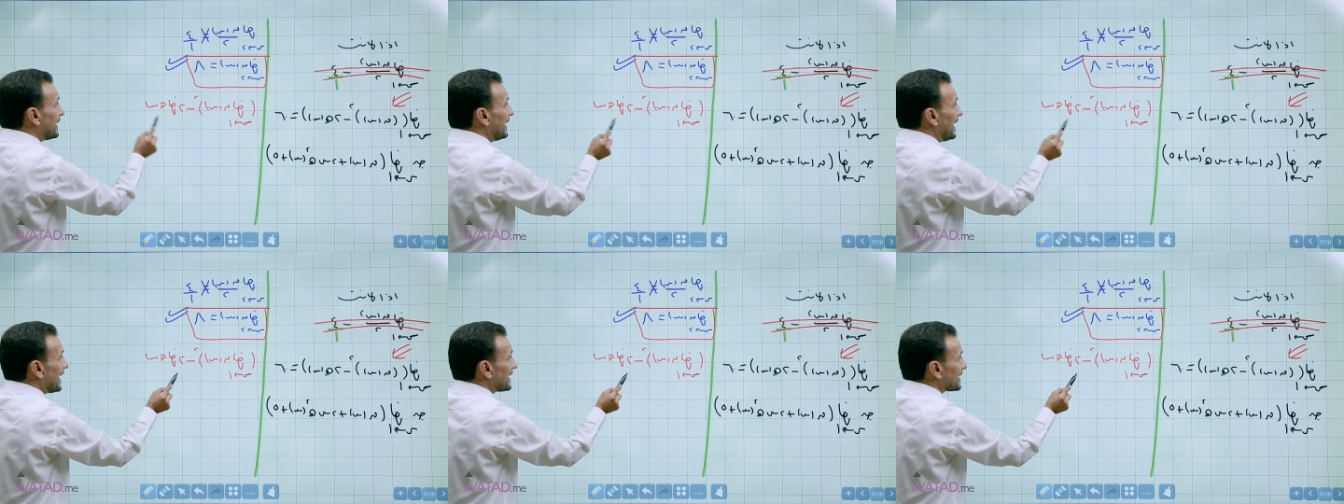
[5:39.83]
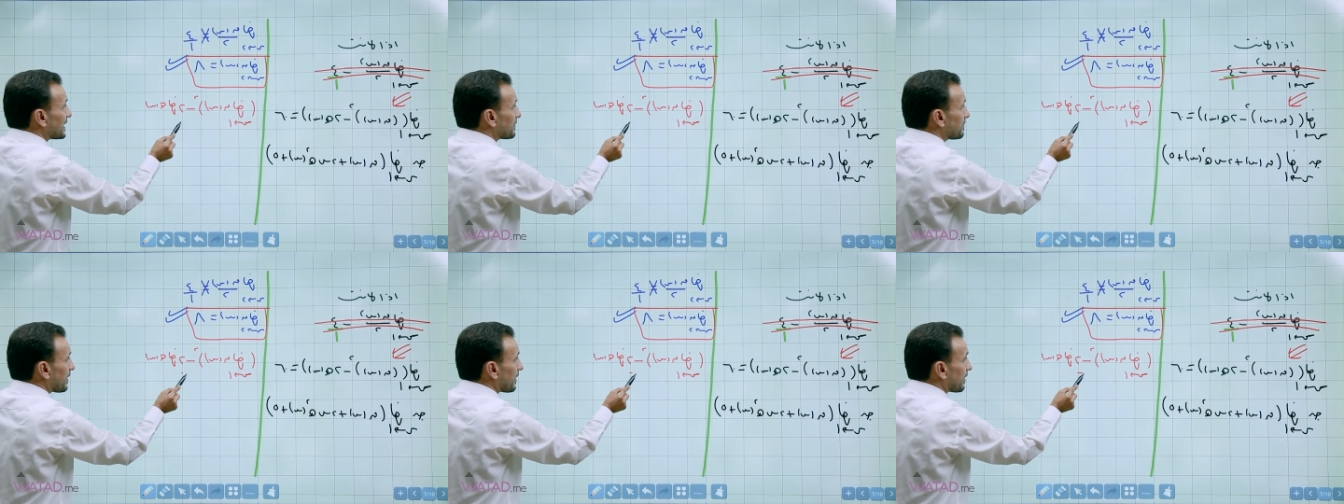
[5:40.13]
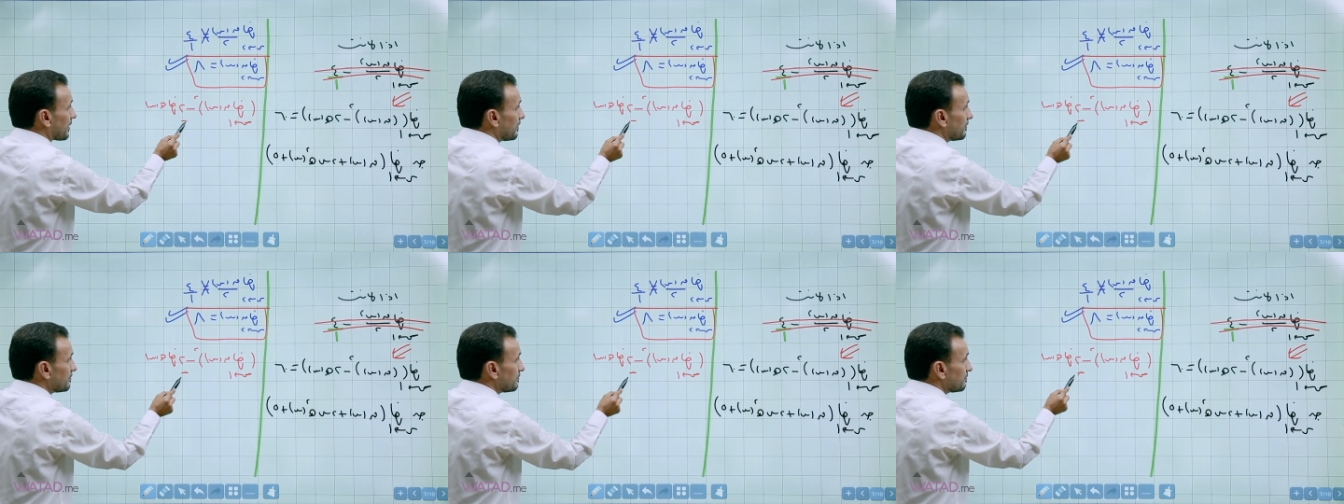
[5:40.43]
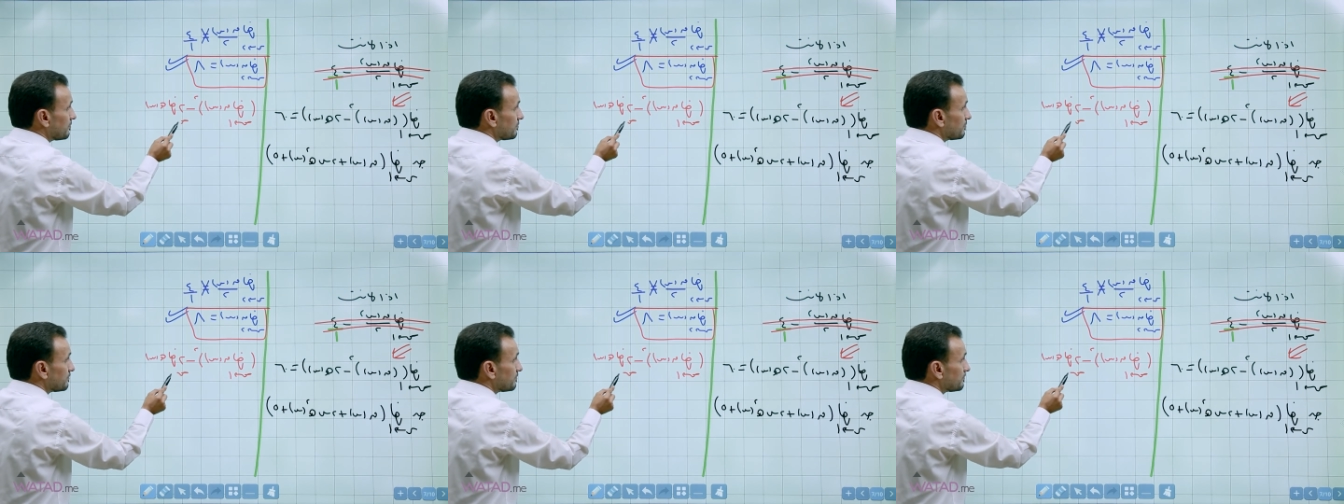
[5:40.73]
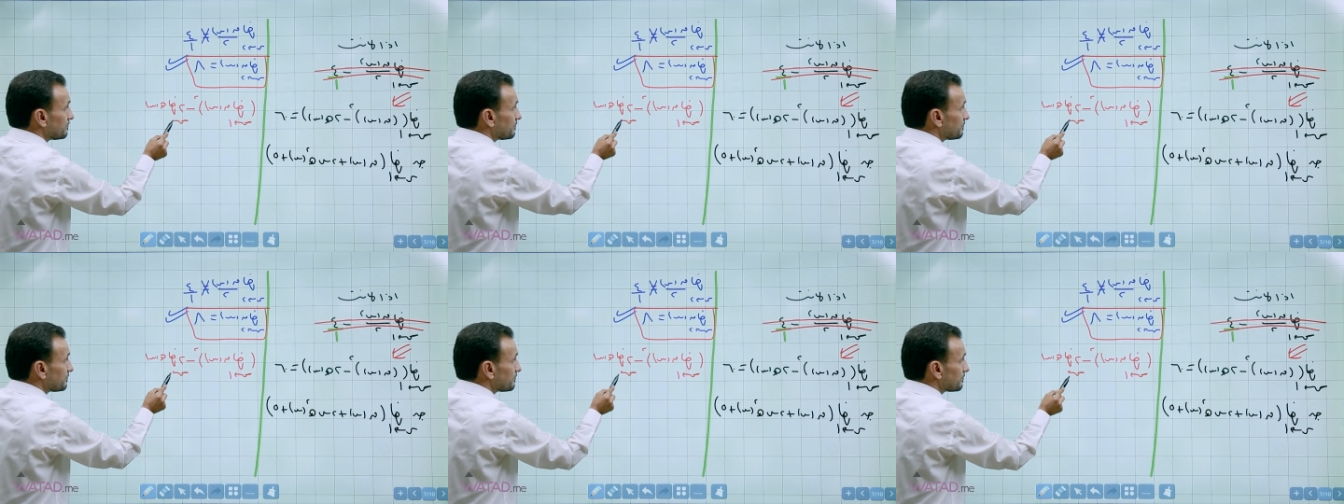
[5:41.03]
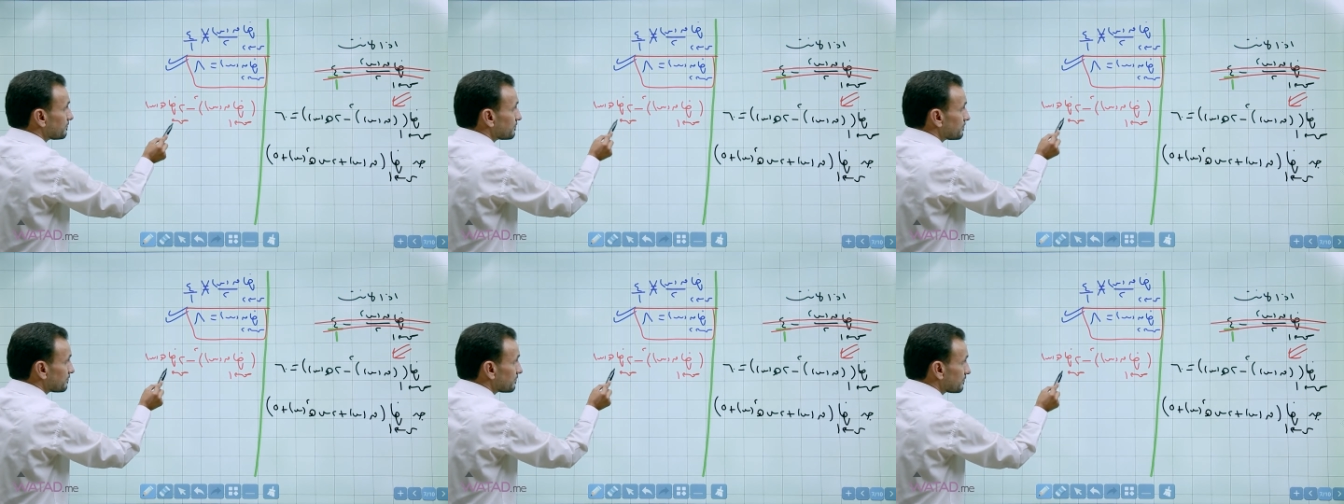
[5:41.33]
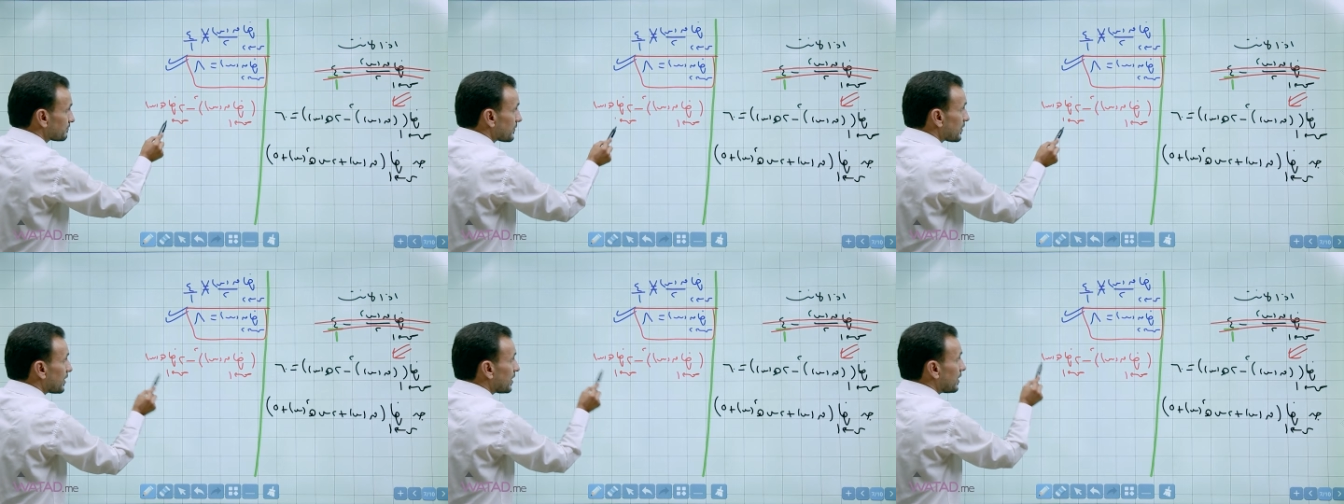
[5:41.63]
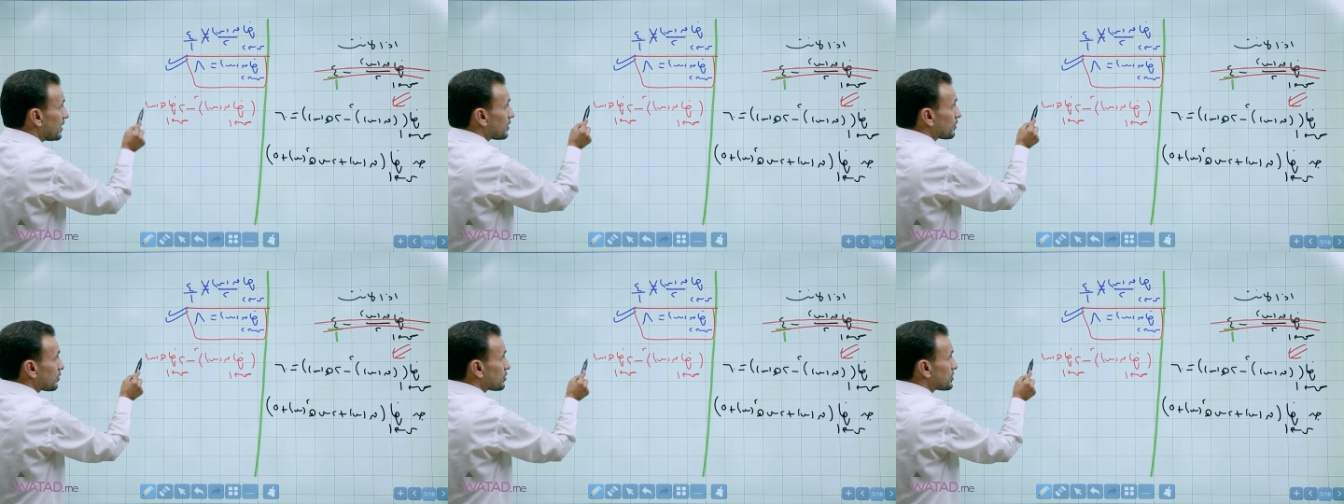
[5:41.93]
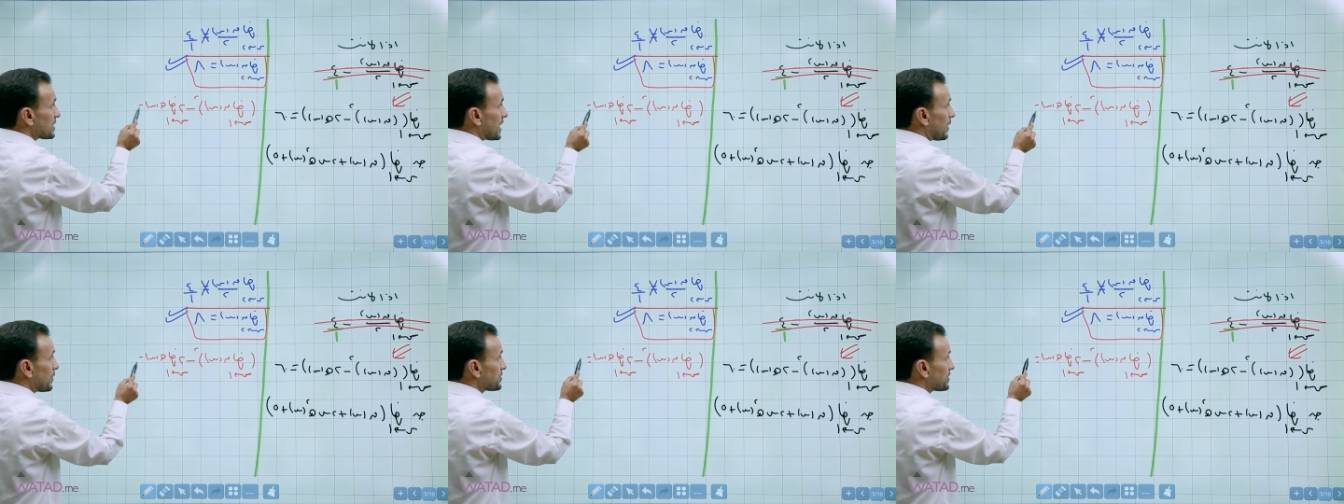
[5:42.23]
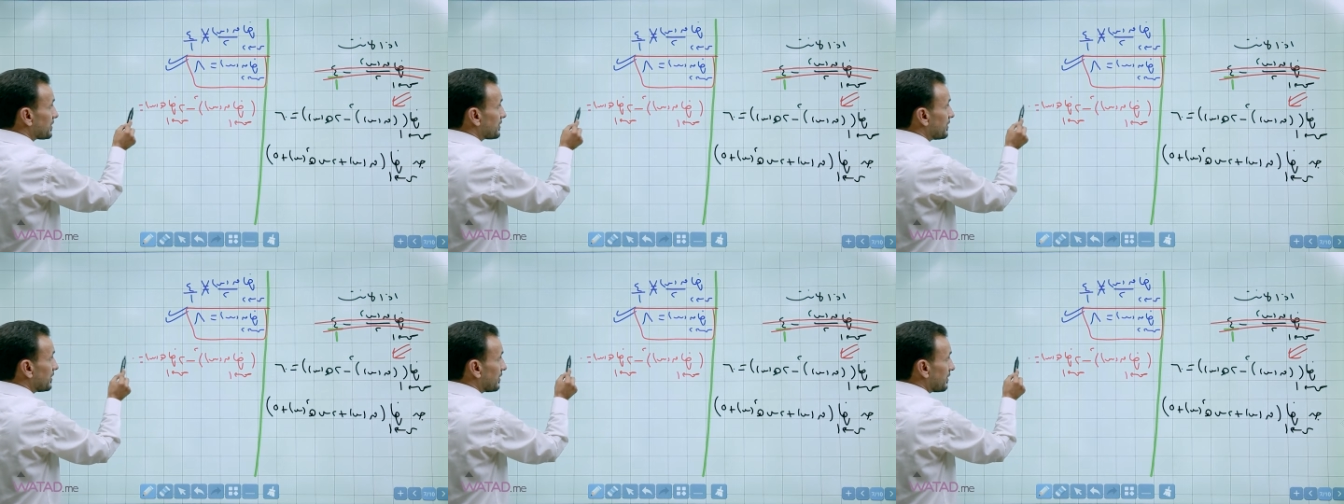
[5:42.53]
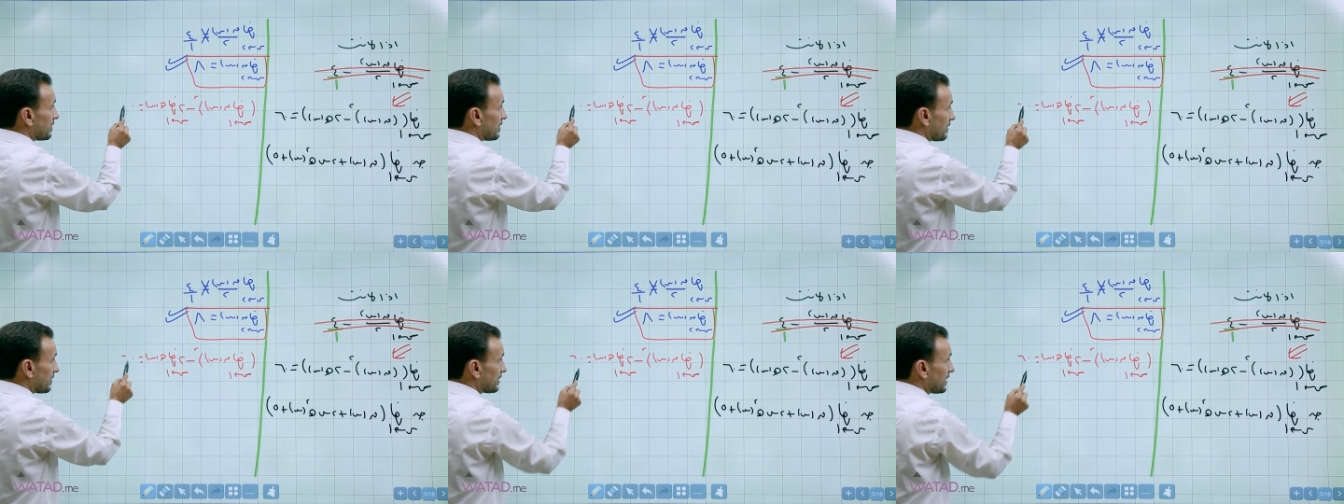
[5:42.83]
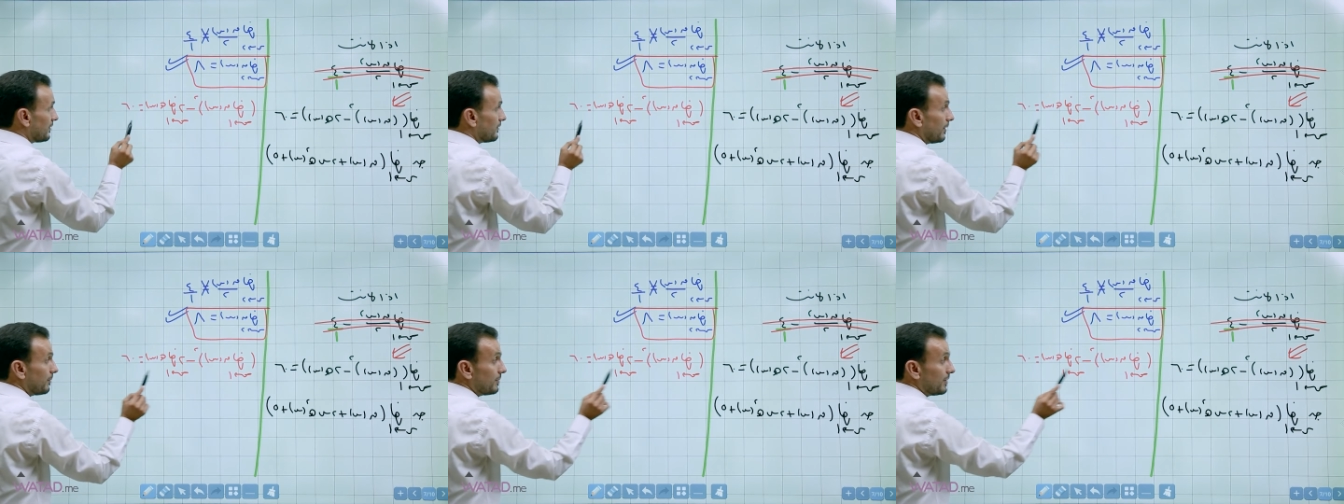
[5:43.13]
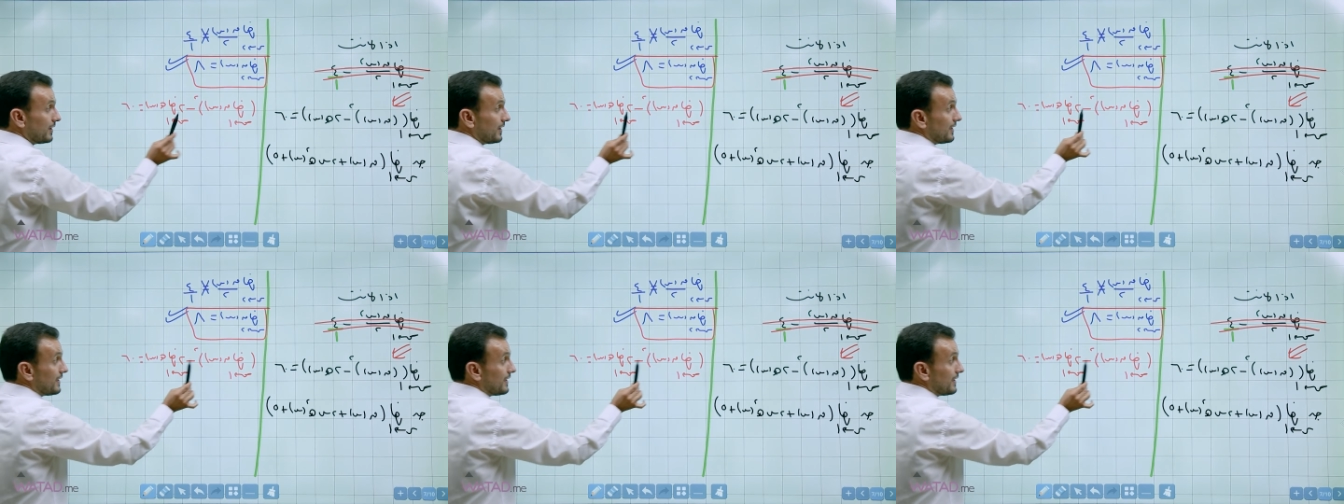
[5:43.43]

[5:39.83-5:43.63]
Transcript: العدد برا تساوي 60 تمام